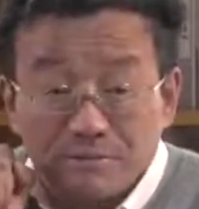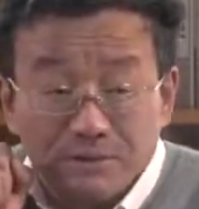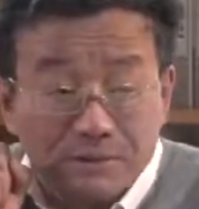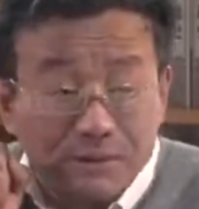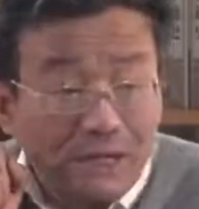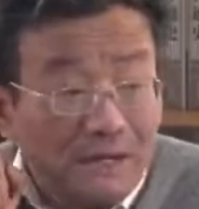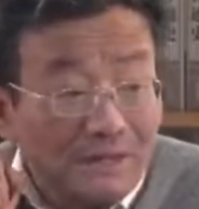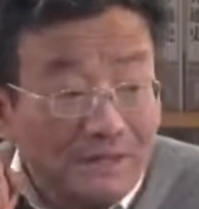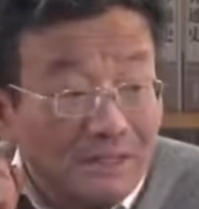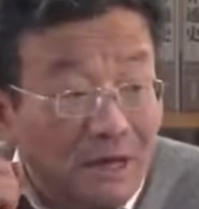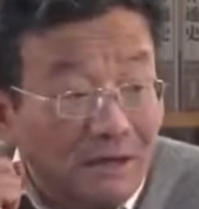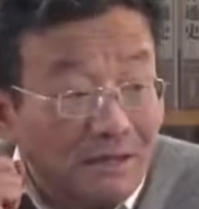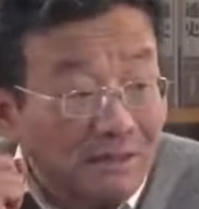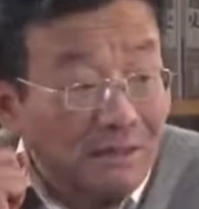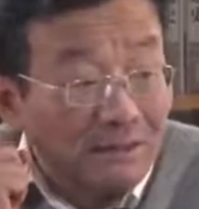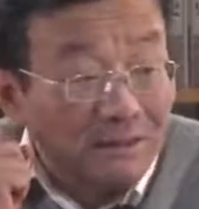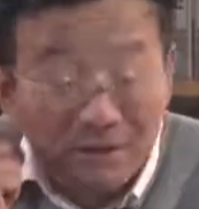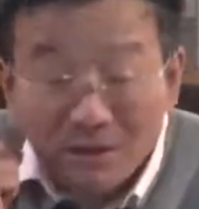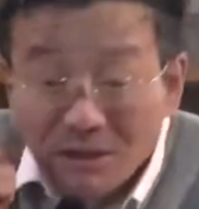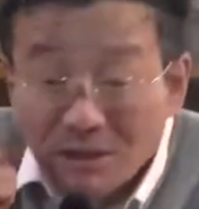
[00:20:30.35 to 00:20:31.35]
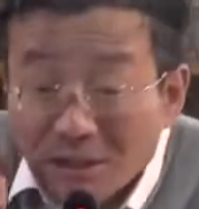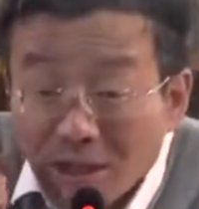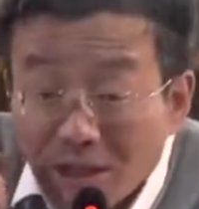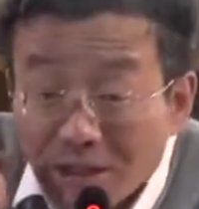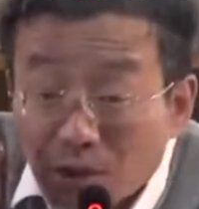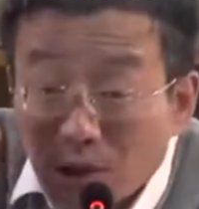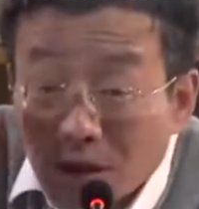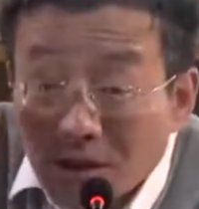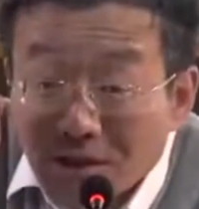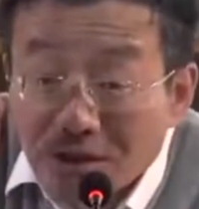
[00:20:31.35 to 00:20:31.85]
健长的、
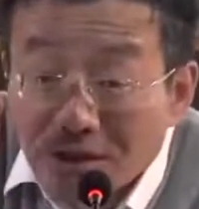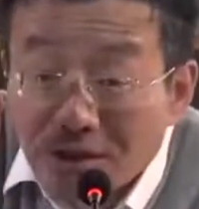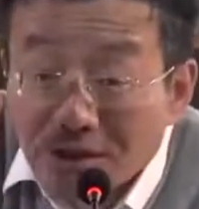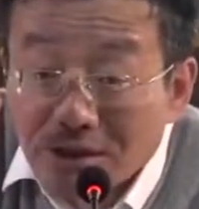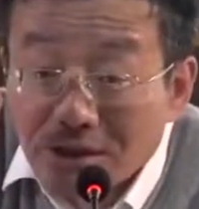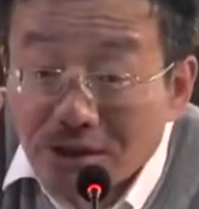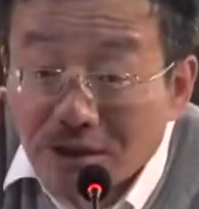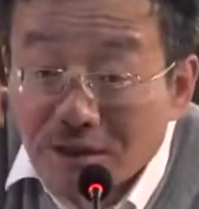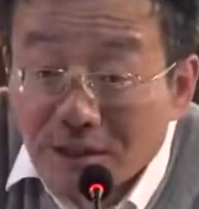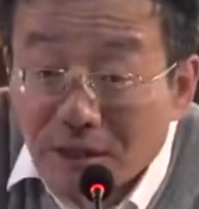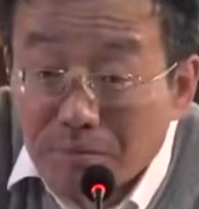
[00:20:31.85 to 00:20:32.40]
健全的理性